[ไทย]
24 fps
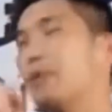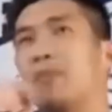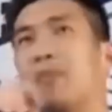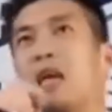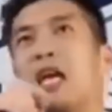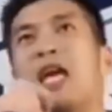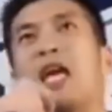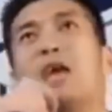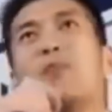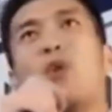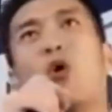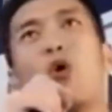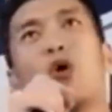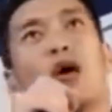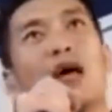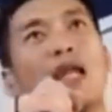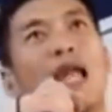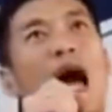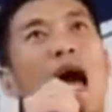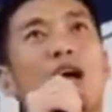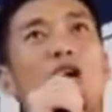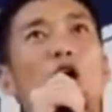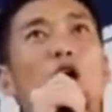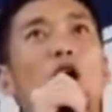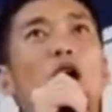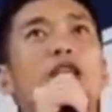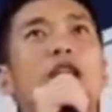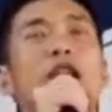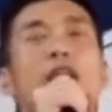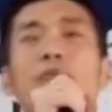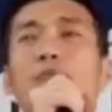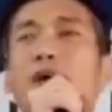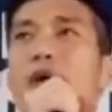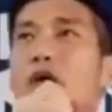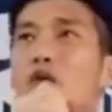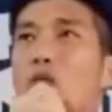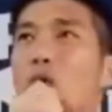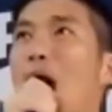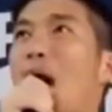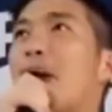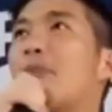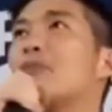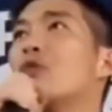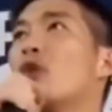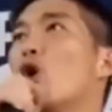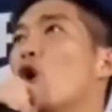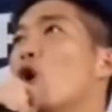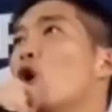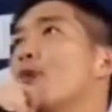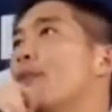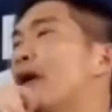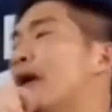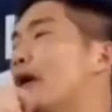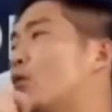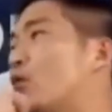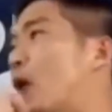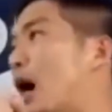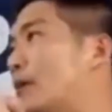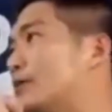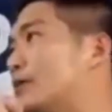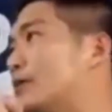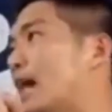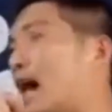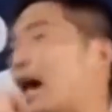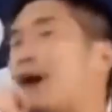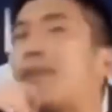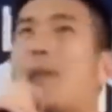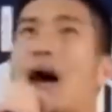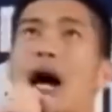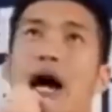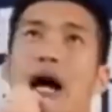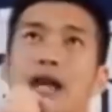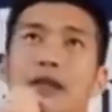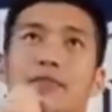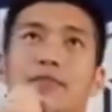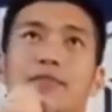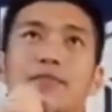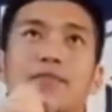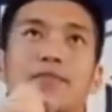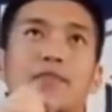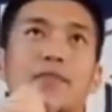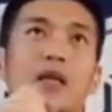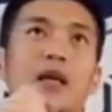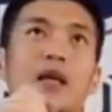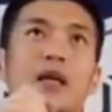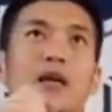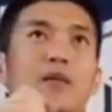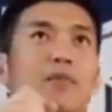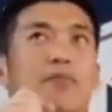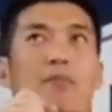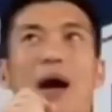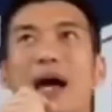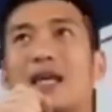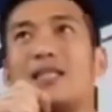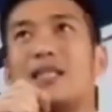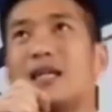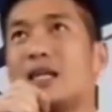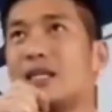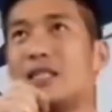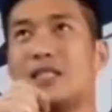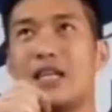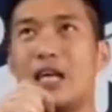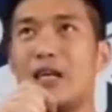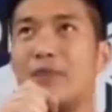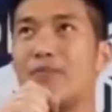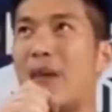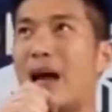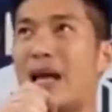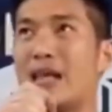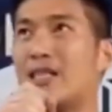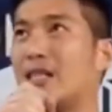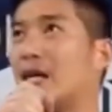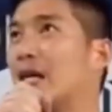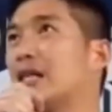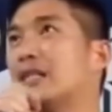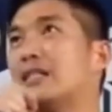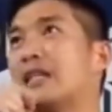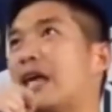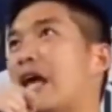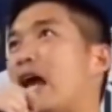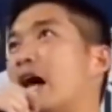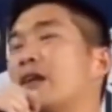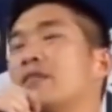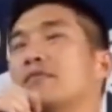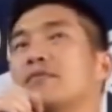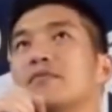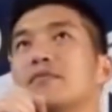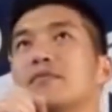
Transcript: มีบุคลากรที่มีความรู้มีความสามารถไม่ซื้อสิทธิ์ไม่ซื้อเสียง